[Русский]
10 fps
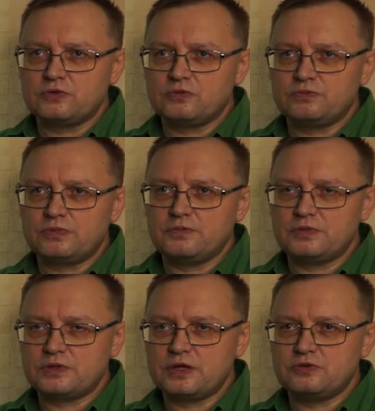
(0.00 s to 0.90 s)
но по
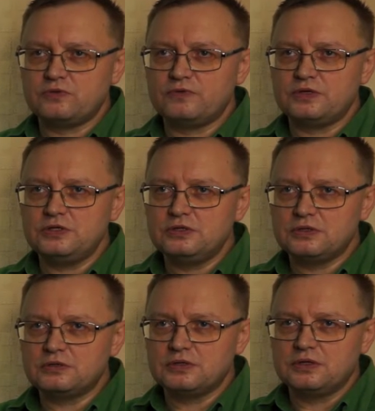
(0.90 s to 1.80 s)
описанию в
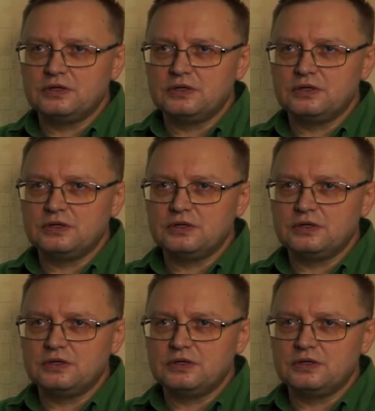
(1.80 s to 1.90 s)
книге,